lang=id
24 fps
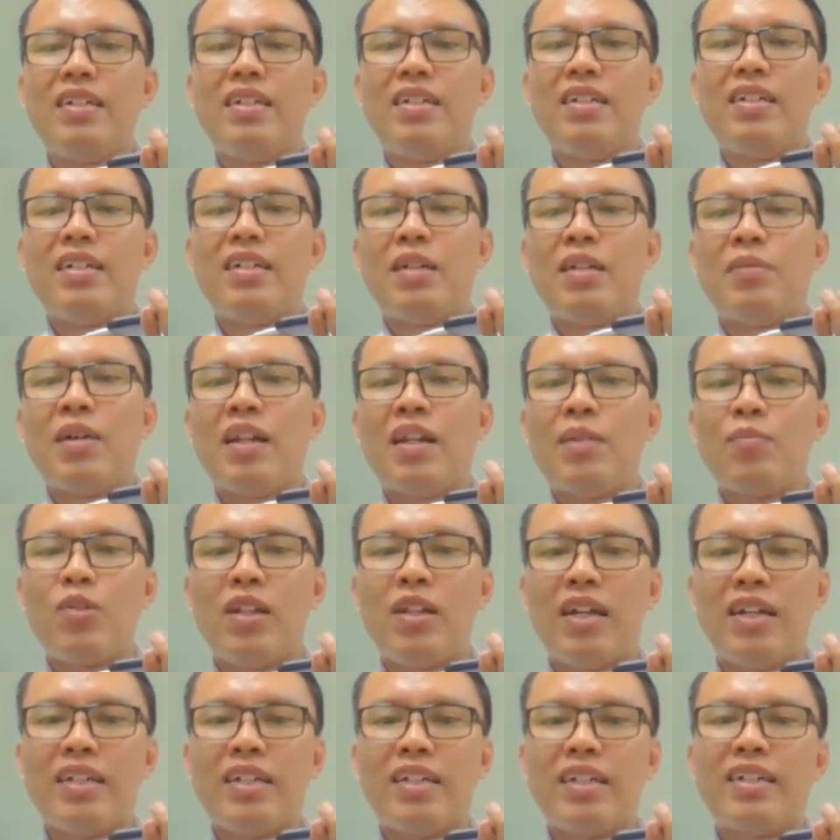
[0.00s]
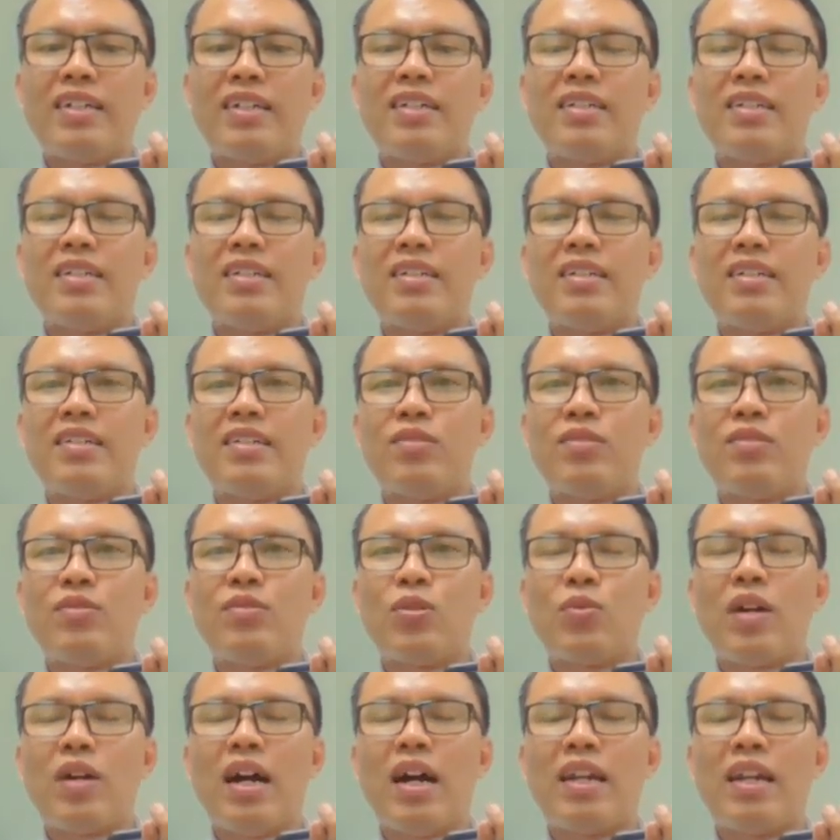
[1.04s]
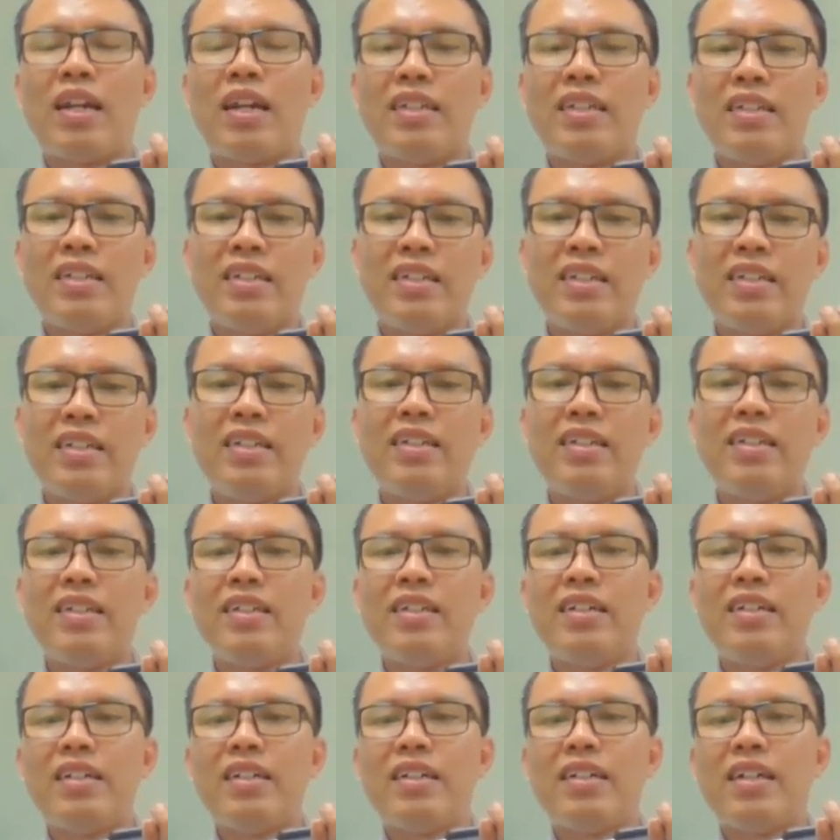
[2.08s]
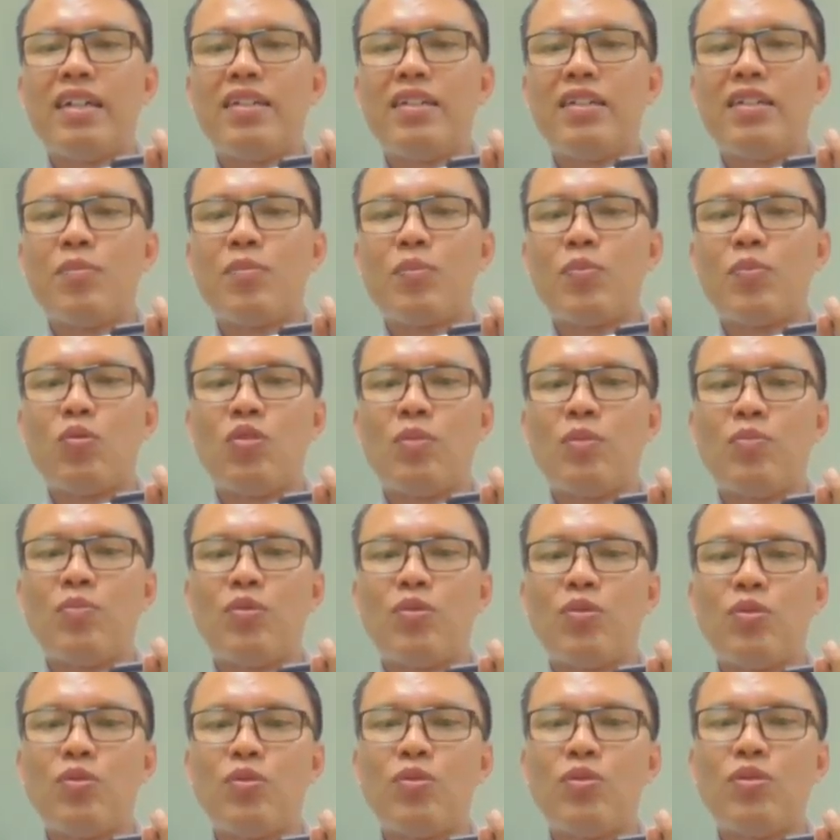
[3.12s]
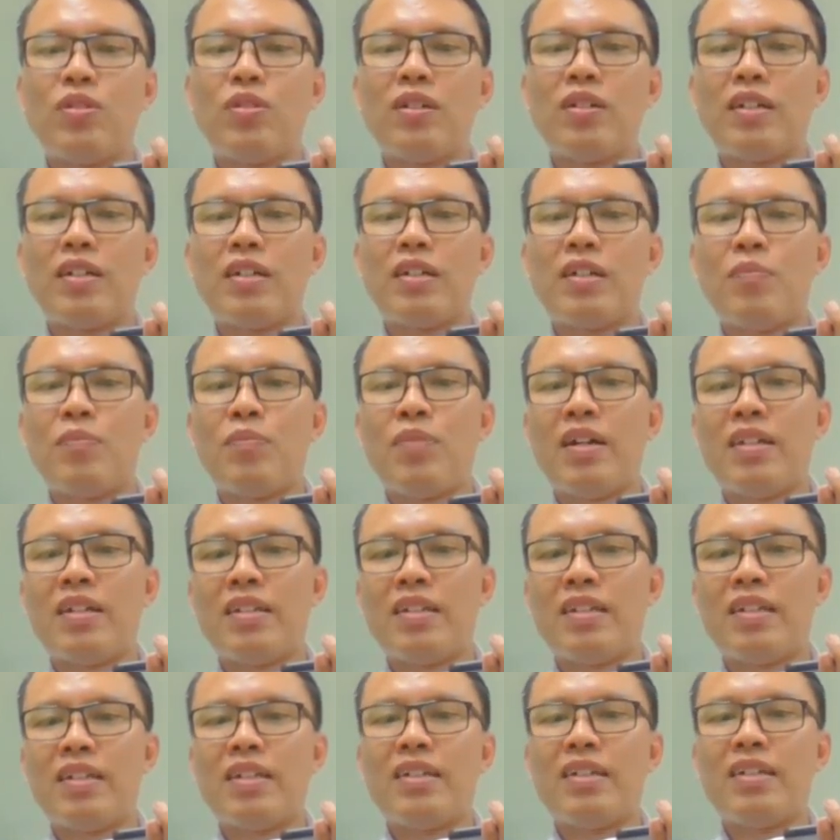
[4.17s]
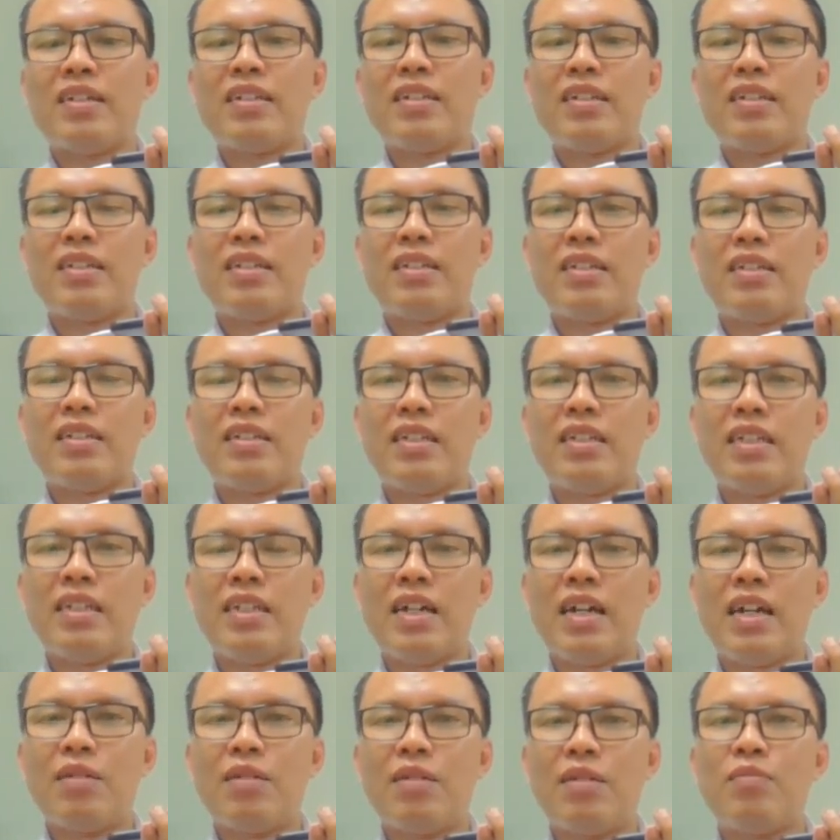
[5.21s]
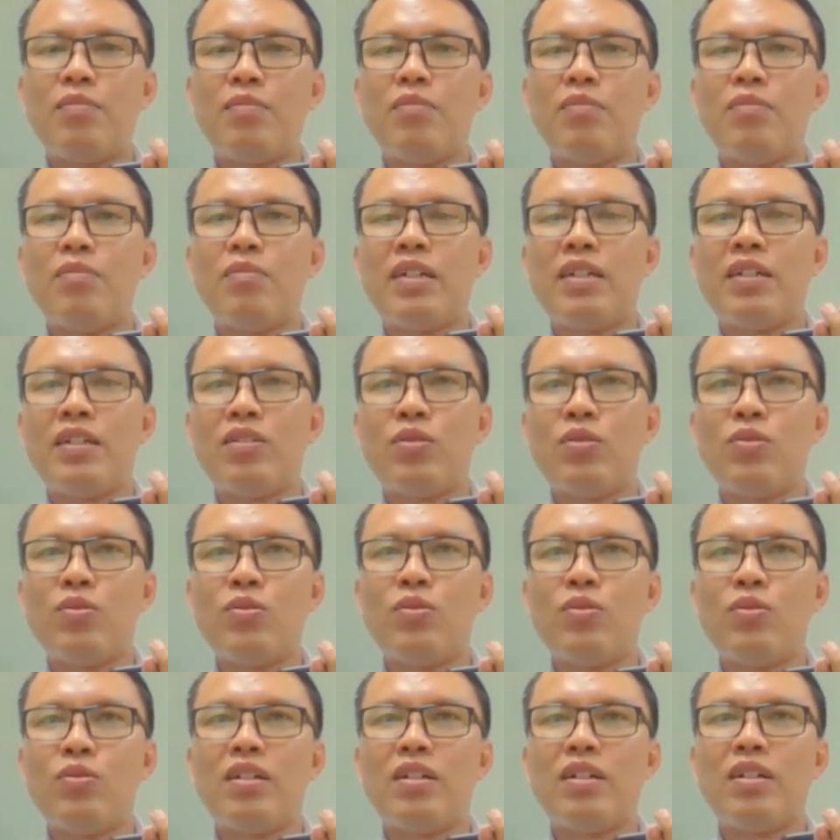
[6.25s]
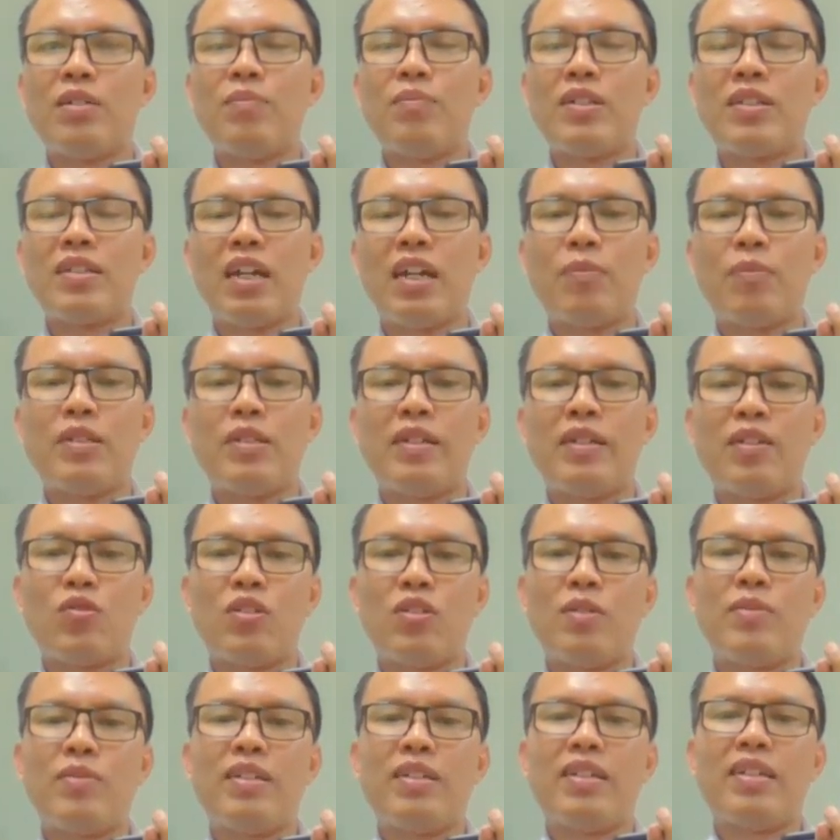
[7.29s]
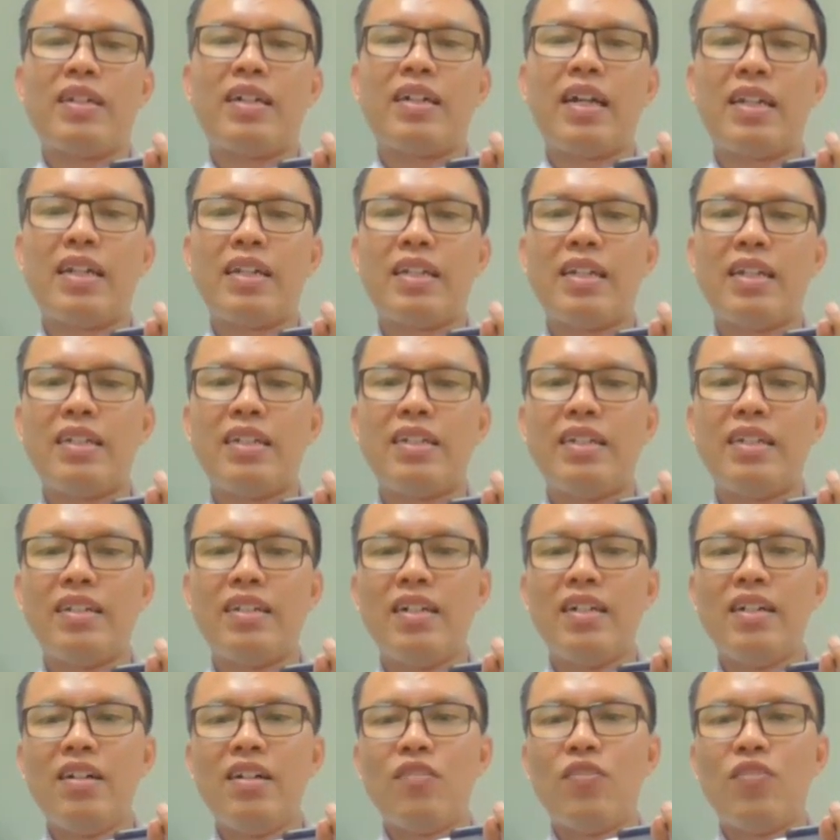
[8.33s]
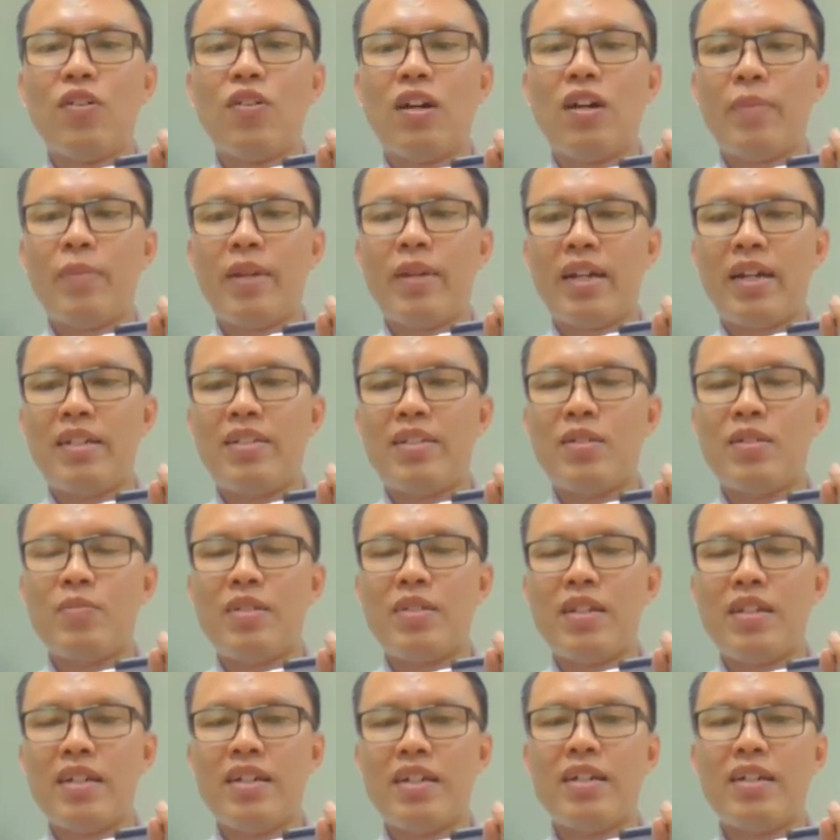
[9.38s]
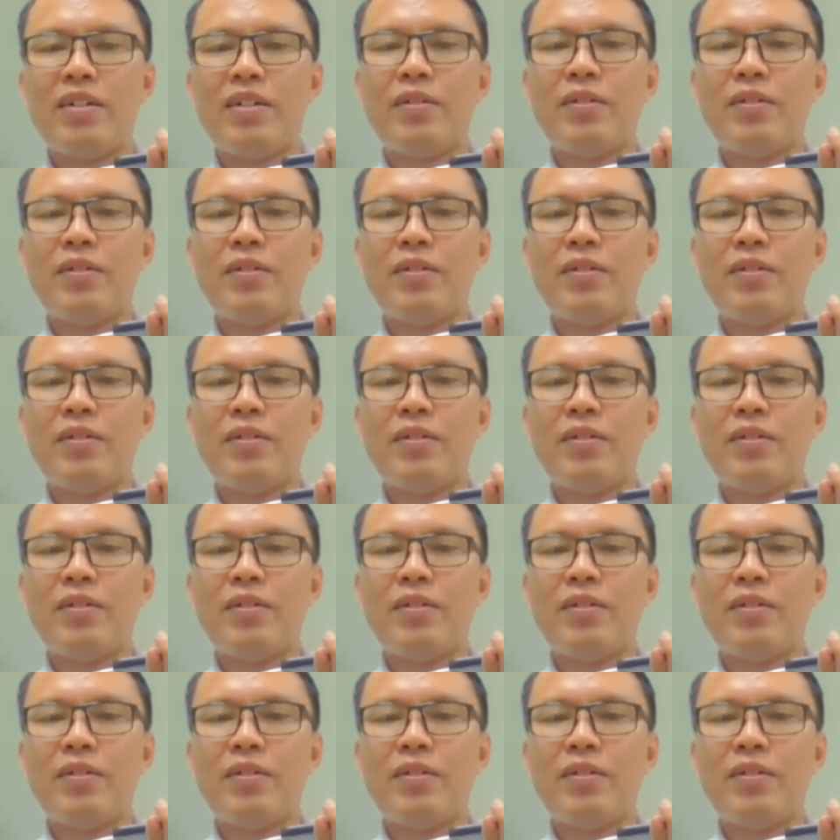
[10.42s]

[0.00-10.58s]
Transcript: Tapi alhamdulillah ya uh, untuk hari ini tadi jam 10.20 dua gempanya tidak begitu eh, besar menjadi nya karena tadi vokal mekanismenya